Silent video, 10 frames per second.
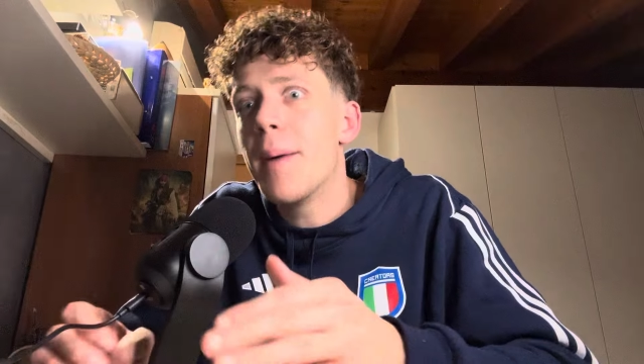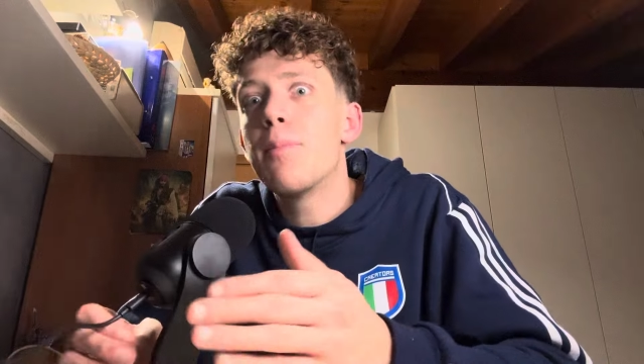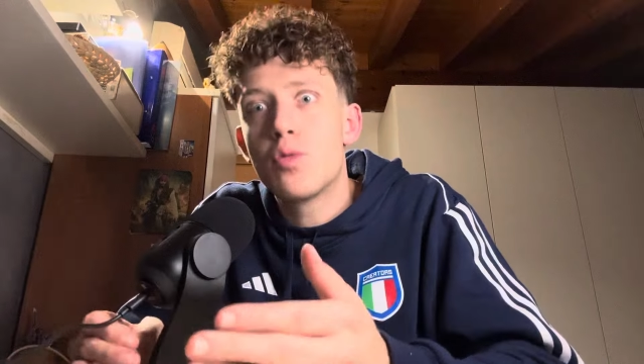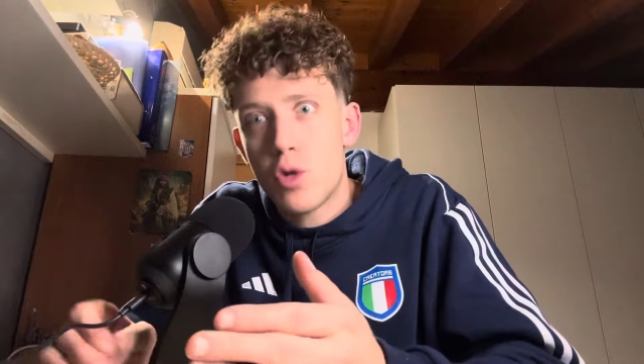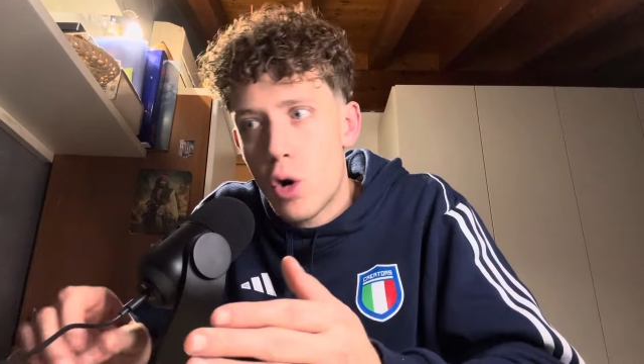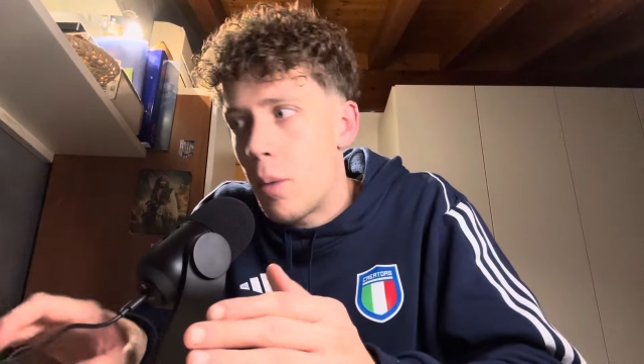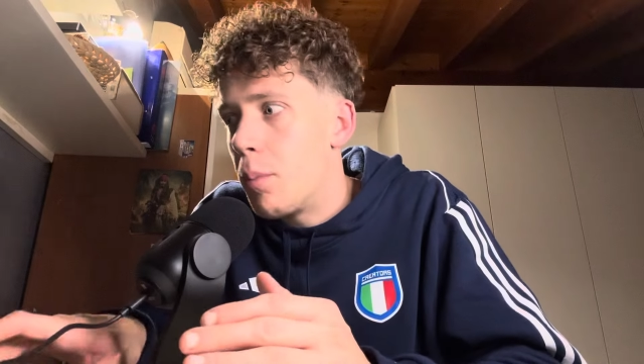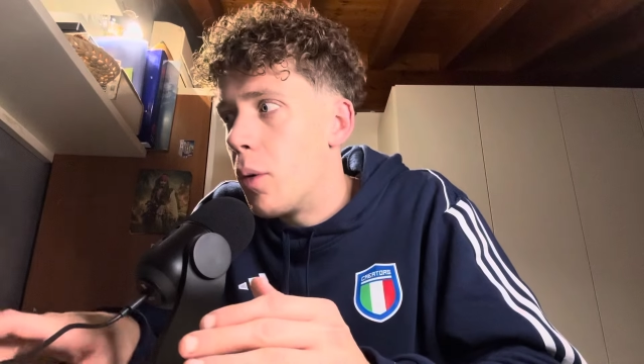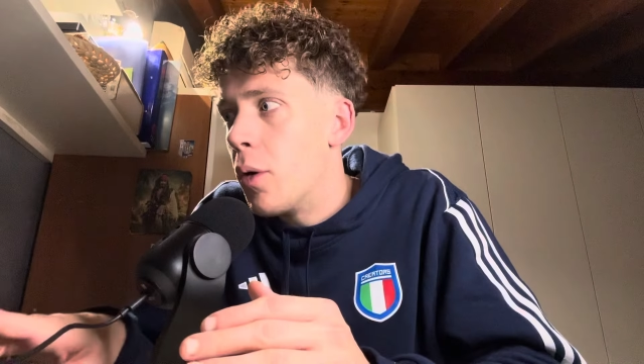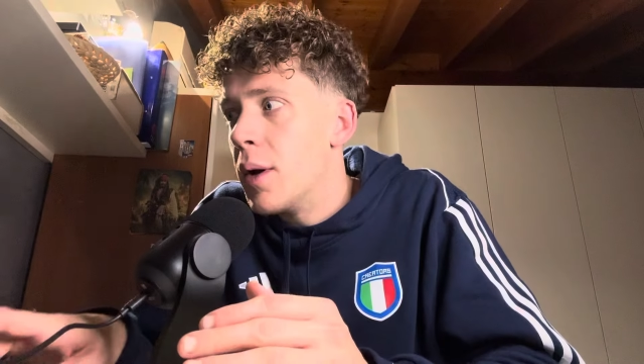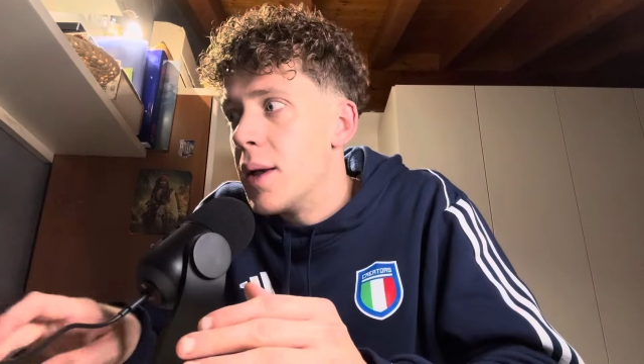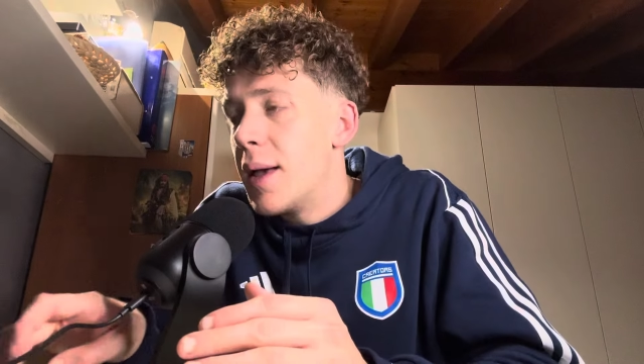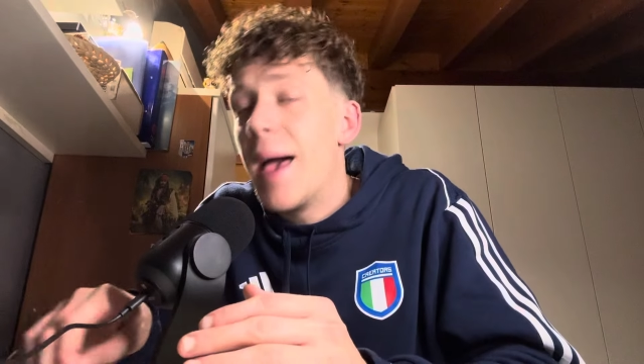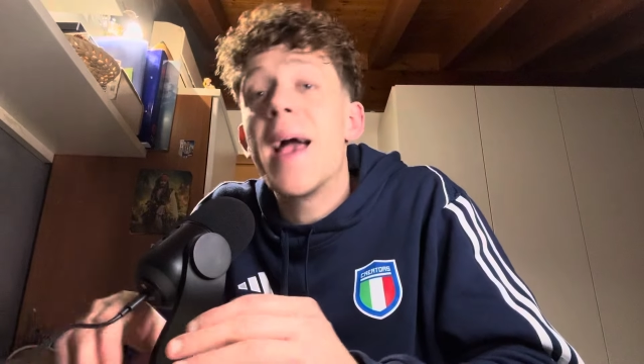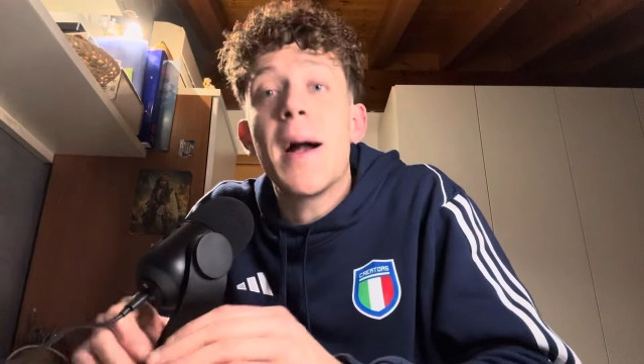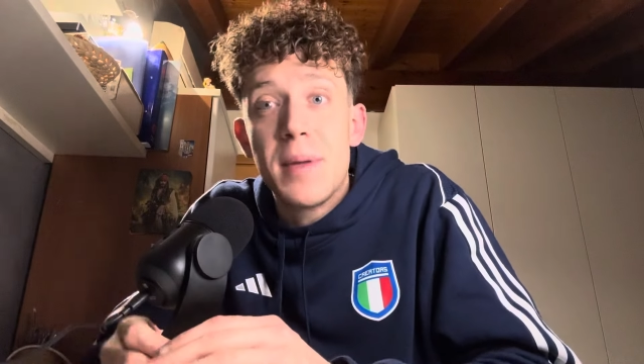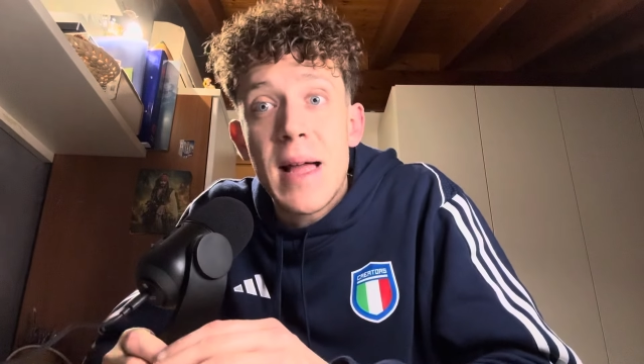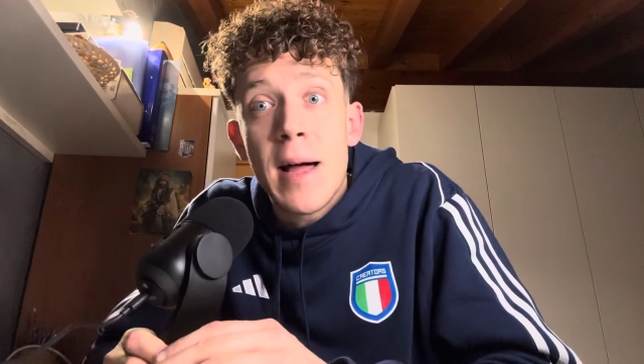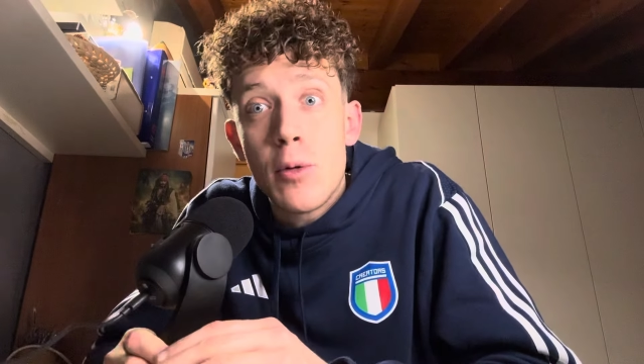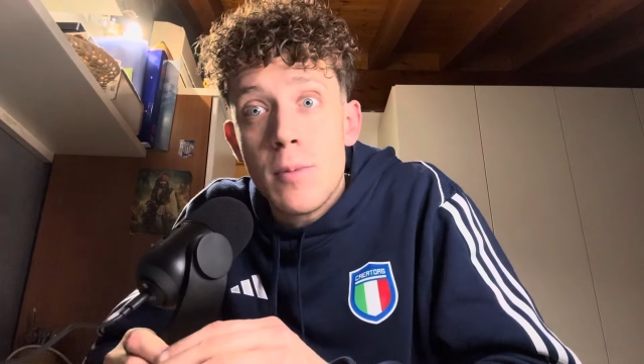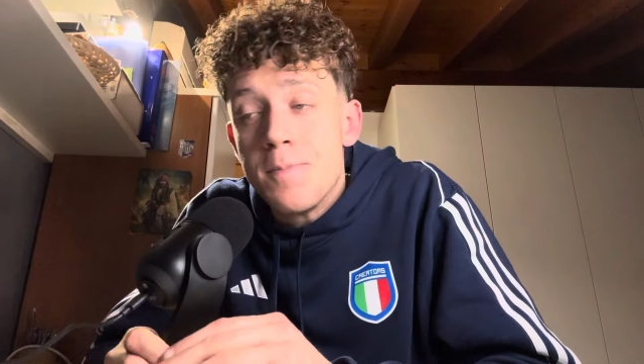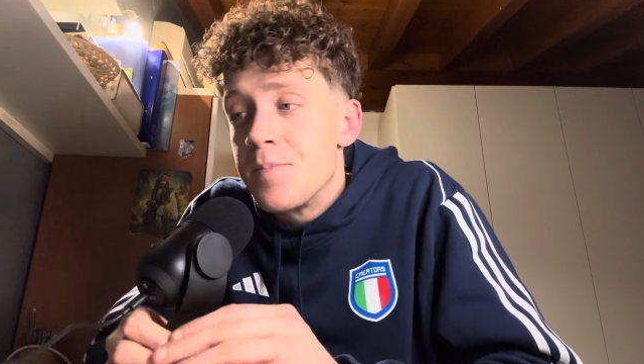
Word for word: purtroppo capitato.